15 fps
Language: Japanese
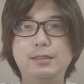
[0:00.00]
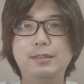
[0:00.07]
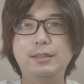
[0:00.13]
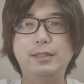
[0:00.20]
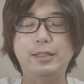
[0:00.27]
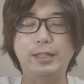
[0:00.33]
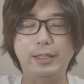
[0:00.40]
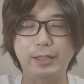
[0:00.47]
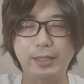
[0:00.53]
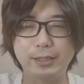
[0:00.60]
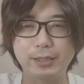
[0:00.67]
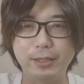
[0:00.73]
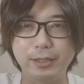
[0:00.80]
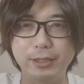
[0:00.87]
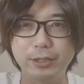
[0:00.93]
えー、江
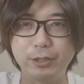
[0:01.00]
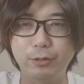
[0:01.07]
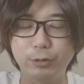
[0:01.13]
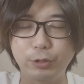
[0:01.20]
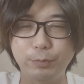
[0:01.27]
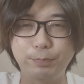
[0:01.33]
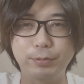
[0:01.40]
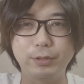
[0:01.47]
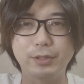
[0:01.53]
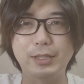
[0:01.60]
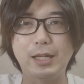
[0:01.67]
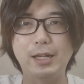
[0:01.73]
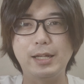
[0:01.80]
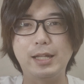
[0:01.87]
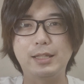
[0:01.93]
頭にじごじゅっぷん
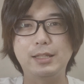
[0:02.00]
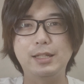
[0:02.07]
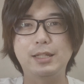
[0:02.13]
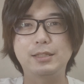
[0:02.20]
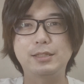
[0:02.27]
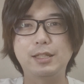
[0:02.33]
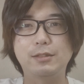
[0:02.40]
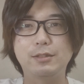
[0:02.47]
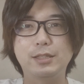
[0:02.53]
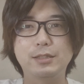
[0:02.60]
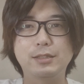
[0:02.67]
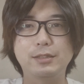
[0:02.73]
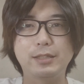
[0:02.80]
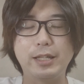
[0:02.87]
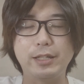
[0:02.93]
さんがやってらっしゃるで
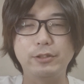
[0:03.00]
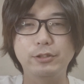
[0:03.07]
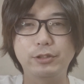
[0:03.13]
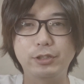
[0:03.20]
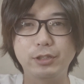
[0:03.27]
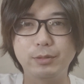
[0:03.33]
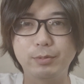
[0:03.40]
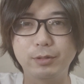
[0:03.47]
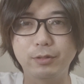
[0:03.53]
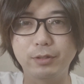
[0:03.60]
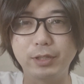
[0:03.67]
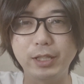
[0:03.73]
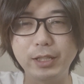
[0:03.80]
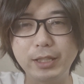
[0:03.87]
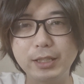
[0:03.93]
すね、YouTube の
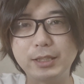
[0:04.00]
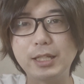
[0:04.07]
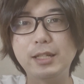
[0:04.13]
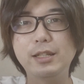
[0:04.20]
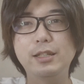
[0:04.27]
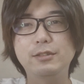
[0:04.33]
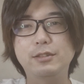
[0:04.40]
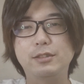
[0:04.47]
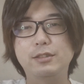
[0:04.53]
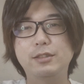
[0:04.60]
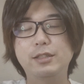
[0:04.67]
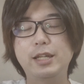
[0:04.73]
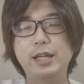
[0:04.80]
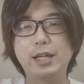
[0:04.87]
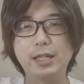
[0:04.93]
人気チャンネル、
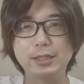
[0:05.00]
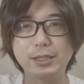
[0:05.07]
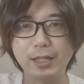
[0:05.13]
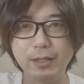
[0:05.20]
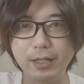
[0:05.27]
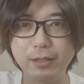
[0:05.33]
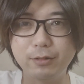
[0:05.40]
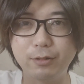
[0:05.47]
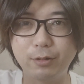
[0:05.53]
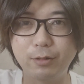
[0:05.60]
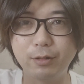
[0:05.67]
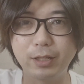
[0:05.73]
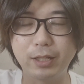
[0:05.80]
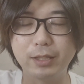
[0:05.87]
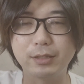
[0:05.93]
映画チャンネルの
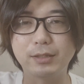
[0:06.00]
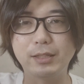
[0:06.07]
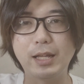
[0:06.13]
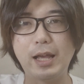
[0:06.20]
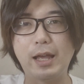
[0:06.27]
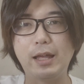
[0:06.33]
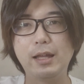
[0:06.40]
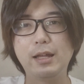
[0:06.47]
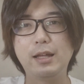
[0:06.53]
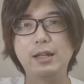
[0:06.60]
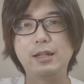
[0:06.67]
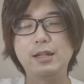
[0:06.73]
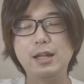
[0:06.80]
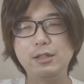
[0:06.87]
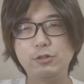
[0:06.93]
方でですね、
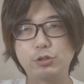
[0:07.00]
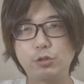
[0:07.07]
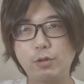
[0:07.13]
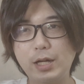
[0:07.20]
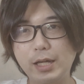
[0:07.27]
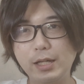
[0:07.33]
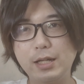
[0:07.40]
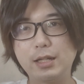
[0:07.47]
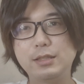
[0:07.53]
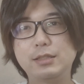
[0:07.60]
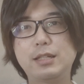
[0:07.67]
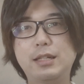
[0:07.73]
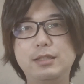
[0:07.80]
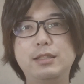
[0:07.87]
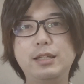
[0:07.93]
なんと初回から
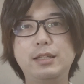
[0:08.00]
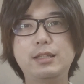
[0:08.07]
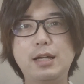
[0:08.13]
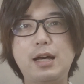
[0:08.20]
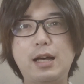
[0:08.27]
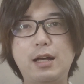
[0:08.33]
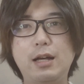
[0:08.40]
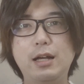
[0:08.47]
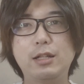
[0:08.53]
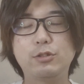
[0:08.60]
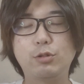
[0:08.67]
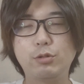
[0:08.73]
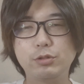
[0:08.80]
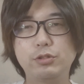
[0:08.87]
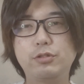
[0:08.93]
使っていた
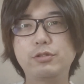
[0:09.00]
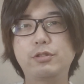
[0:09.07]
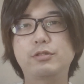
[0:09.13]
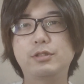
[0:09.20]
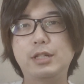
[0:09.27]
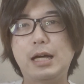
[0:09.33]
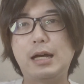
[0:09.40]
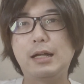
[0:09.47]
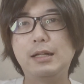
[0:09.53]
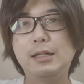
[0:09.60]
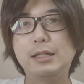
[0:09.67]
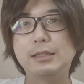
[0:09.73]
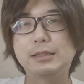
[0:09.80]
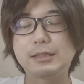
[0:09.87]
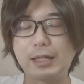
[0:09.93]
登場曲が
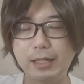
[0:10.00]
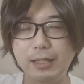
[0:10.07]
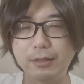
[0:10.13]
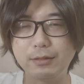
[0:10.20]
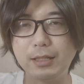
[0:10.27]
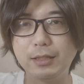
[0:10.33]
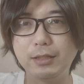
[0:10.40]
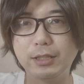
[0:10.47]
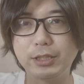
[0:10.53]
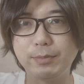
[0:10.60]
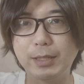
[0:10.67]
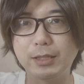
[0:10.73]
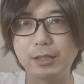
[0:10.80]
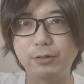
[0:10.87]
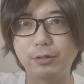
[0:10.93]
使えなくなってし
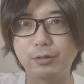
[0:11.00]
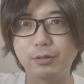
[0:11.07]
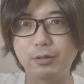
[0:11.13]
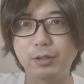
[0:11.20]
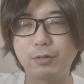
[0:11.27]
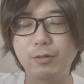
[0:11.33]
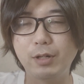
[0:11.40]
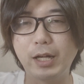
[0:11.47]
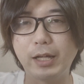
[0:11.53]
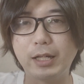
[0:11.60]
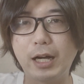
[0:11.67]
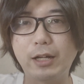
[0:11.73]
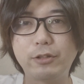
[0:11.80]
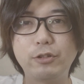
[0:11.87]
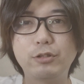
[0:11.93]
まったということで、今回
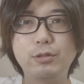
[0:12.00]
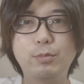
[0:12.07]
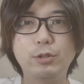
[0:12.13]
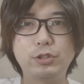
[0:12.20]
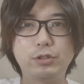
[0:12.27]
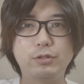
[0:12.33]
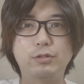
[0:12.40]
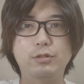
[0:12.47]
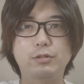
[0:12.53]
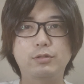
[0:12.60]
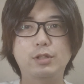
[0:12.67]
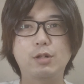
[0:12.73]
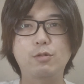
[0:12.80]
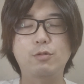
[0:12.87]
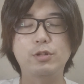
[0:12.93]
楽曲募集という
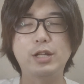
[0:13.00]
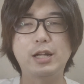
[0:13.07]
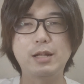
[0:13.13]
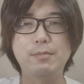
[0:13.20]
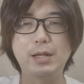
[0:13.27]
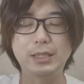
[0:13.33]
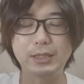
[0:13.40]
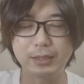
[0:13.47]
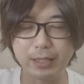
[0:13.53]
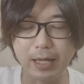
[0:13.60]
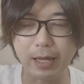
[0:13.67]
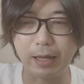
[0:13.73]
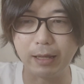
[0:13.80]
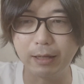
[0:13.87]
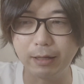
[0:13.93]
のが行われまし
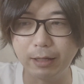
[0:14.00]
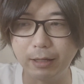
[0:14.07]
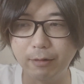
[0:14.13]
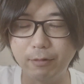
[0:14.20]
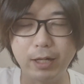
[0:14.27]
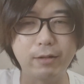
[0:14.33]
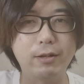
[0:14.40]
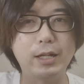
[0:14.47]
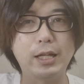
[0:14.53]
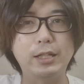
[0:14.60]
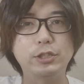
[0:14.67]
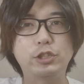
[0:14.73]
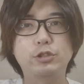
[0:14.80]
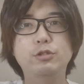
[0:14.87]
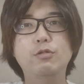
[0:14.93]
て、我々
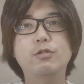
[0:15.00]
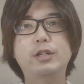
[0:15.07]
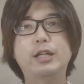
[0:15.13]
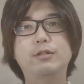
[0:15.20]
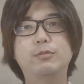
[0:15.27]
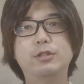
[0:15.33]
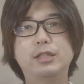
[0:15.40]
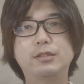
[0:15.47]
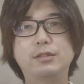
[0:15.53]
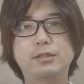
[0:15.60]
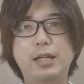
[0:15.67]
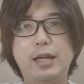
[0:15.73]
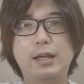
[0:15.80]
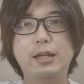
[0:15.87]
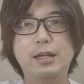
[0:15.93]
シュノーケルもです
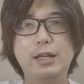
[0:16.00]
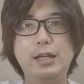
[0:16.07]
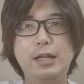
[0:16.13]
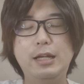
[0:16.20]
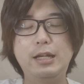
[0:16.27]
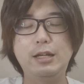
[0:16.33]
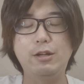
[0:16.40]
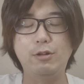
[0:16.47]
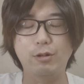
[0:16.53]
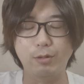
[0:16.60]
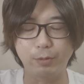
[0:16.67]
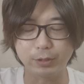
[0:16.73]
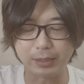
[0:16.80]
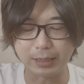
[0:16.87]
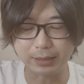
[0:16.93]
ね、応
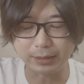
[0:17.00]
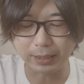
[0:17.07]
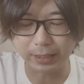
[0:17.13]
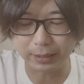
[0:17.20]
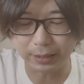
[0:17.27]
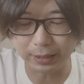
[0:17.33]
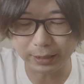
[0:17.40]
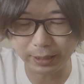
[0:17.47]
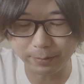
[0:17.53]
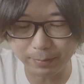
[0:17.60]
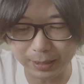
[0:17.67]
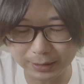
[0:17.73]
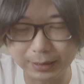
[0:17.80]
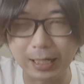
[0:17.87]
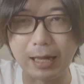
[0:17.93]
募させていただき
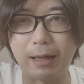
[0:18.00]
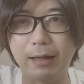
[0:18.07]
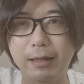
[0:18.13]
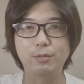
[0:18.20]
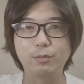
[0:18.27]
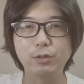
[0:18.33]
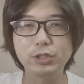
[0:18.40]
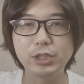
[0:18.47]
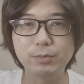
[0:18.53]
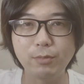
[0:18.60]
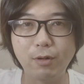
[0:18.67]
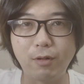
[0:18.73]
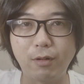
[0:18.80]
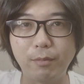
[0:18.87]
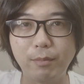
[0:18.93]
ました。もし
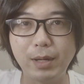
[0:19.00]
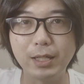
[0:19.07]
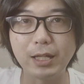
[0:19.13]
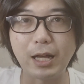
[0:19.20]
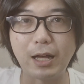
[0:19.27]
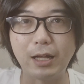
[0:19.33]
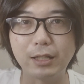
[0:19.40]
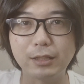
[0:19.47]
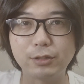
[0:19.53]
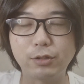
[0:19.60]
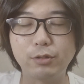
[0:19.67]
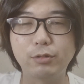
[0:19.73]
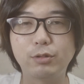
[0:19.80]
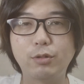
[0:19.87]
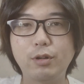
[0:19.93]
もまだ
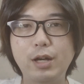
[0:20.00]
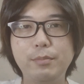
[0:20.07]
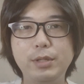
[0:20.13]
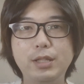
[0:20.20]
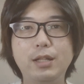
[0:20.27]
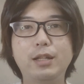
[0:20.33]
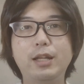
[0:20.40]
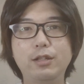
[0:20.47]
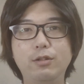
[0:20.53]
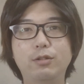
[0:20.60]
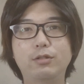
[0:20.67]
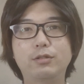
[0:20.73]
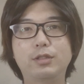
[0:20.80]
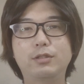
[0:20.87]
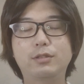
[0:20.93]
その動画見てない
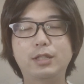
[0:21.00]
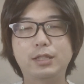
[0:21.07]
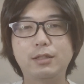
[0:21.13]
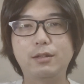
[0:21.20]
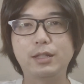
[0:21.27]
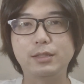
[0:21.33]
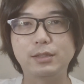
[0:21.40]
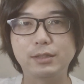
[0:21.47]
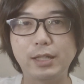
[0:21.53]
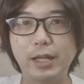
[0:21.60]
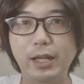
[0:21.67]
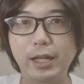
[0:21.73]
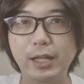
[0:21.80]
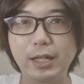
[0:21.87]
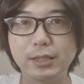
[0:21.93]
よっていう方はです
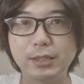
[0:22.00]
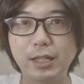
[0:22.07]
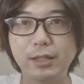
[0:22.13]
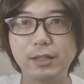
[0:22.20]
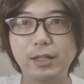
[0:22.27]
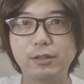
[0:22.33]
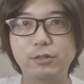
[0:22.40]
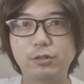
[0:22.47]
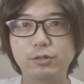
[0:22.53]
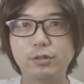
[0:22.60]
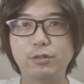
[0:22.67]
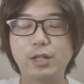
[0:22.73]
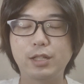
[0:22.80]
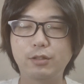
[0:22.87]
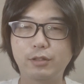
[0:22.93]
ね、映画チャンネルのそ
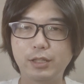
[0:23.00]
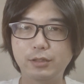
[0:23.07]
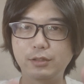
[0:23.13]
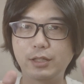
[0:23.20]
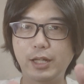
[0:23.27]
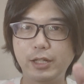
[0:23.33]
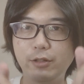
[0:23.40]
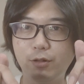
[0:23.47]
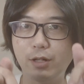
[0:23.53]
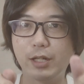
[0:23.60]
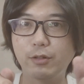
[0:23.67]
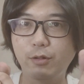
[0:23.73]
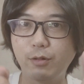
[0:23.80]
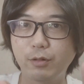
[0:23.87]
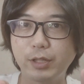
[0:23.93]
のアドレス概要
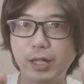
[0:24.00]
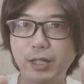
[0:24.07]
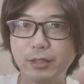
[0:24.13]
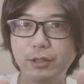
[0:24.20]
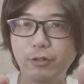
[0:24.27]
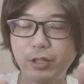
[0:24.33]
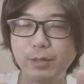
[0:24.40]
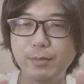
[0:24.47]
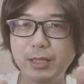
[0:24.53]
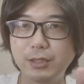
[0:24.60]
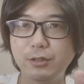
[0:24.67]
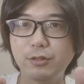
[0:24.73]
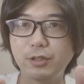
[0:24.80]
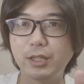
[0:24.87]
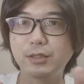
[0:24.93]
欄の方に貼っておきま
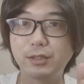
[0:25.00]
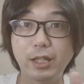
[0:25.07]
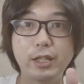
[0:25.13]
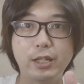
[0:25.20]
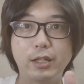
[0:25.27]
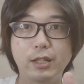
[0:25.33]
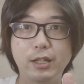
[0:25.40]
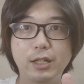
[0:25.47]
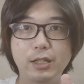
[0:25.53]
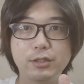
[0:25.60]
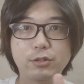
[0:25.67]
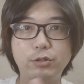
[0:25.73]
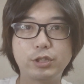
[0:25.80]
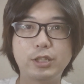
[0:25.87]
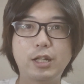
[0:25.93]
すので、ぜひ
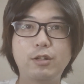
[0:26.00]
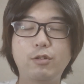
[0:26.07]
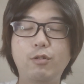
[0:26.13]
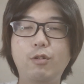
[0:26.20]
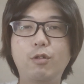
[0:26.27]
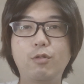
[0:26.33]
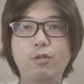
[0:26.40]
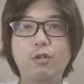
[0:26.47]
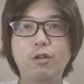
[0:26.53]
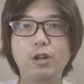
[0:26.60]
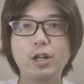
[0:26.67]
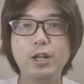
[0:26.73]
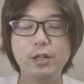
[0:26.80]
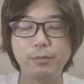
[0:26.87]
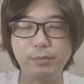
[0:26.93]
そちらの方を
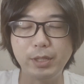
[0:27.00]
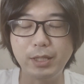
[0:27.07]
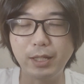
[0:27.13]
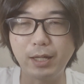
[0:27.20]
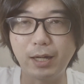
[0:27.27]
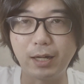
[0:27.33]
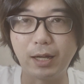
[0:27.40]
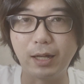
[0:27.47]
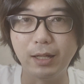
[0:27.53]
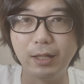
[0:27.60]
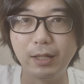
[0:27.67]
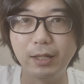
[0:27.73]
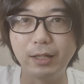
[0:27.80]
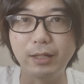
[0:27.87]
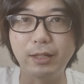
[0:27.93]
見てから、
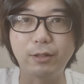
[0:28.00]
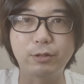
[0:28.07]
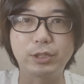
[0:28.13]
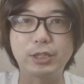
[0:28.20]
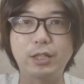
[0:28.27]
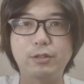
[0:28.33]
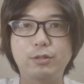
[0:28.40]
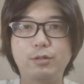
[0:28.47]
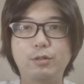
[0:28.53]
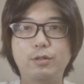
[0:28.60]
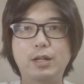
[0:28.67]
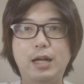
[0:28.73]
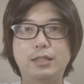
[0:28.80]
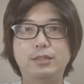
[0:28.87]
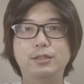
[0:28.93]
えー、こちらの
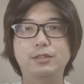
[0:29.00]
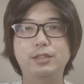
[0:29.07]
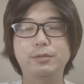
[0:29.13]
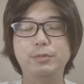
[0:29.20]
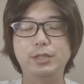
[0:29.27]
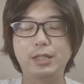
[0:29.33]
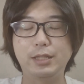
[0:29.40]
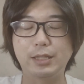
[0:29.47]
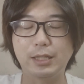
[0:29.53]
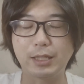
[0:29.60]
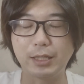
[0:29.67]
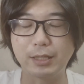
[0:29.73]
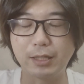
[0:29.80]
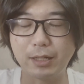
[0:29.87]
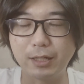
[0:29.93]
動画続き見ていただ
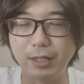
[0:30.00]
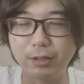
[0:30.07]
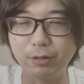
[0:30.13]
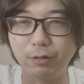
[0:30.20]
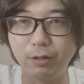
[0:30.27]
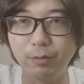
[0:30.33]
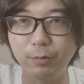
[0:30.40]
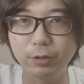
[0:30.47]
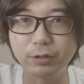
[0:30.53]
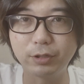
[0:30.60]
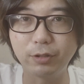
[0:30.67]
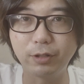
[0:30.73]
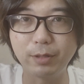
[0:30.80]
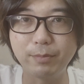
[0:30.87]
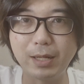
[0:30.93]
けたらなと思っ
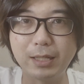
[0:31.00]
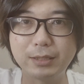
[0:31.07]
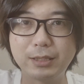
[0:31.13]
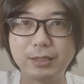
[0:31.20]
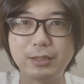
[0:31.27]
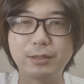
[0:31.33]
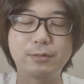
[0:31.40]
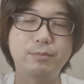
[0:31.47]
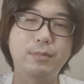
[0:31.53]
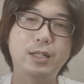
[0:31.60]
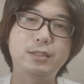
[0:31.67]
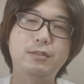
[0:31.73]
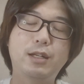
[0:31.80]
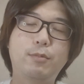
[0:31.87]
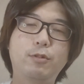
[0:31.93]
ております。
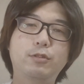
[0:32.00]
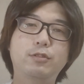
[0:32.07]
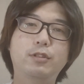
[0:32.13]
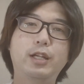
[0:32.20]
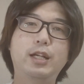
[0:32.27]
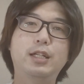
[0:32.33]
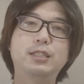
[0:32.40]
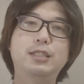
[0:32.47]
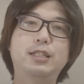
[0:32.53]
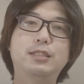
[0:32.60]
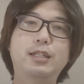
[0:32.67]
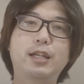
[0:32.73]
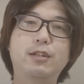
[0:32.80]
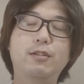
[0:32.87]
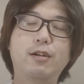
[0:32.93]
まずは僕の江頭
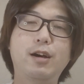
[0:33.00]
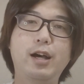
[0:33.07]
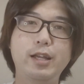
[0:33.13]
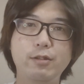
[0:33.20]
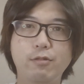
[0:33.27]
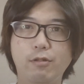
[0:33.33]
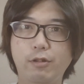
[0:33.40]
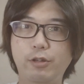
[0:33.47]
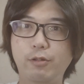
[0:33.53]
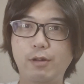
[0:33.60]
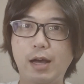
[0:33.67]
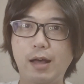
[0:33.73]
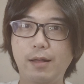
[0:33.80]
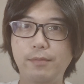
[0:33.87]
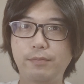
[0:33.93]
さんへの愛を今日
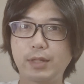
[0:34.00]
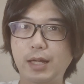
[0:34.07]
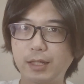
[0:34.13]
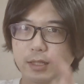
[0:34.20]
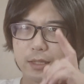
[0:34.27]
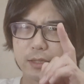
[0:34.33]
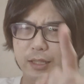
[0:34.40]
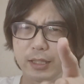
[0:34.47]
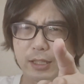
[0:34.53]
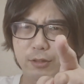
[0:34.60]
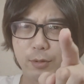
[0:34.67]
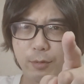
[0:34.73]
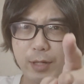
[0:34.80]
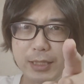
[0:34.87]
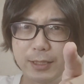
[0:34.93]
は語っていきたいと
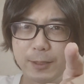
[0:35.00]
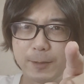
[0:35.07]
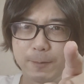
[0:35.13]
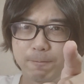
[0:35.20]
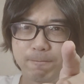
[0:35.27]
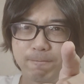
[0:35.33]
思います。